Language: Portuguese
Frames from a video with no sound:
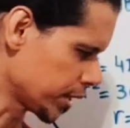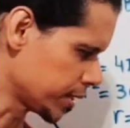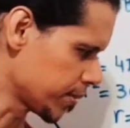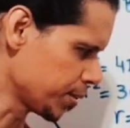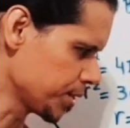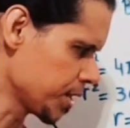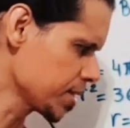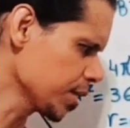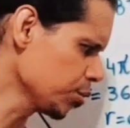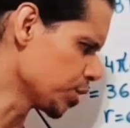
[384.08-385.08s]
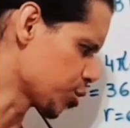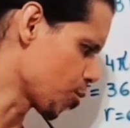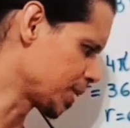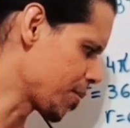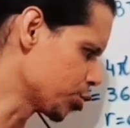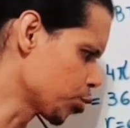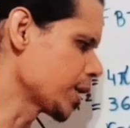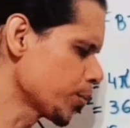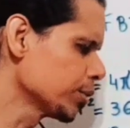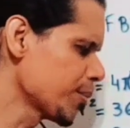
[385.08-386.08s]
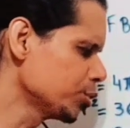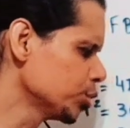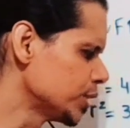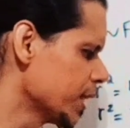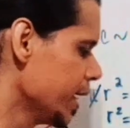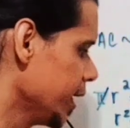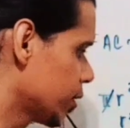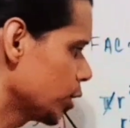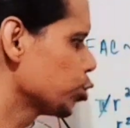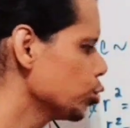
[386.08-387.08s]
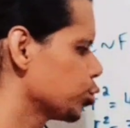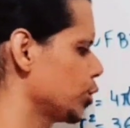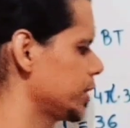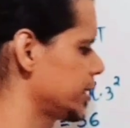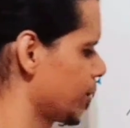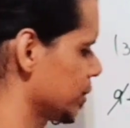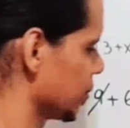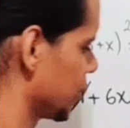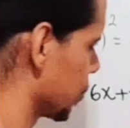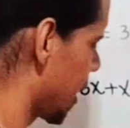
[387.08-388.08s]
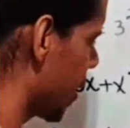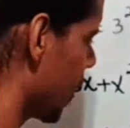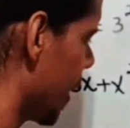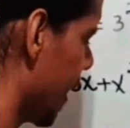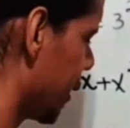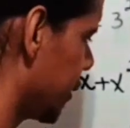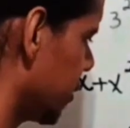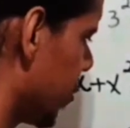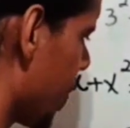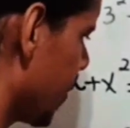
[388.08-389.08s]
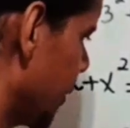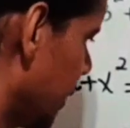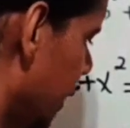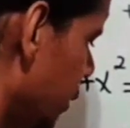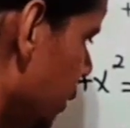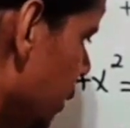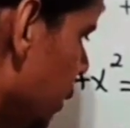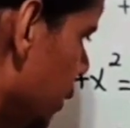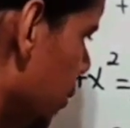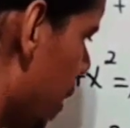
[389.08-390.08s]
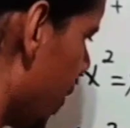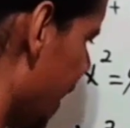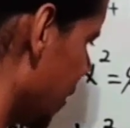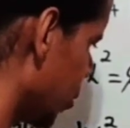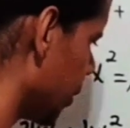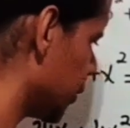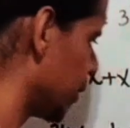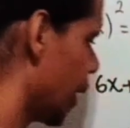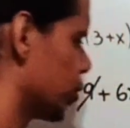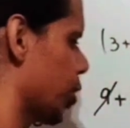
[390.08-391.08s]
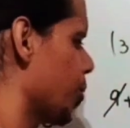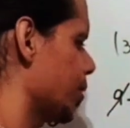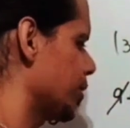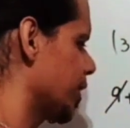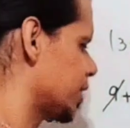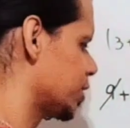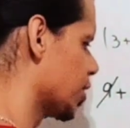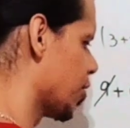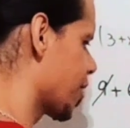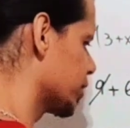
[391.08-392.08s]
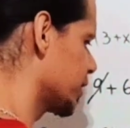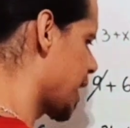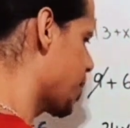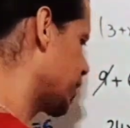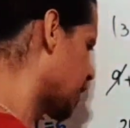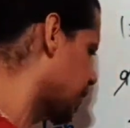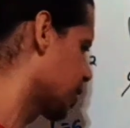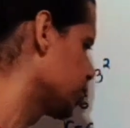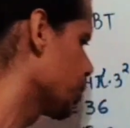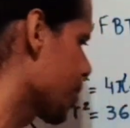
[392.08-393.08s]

aqui tem que ser menos 6 e aqui 2. A soma dá menos 4 para o produto menos 12. Então as soluções dessa equação de segundo grau é x igual a menos 6 e x igual a 2. Só que o menos 6 a gente não vai considerar, porque a gente está tratando de um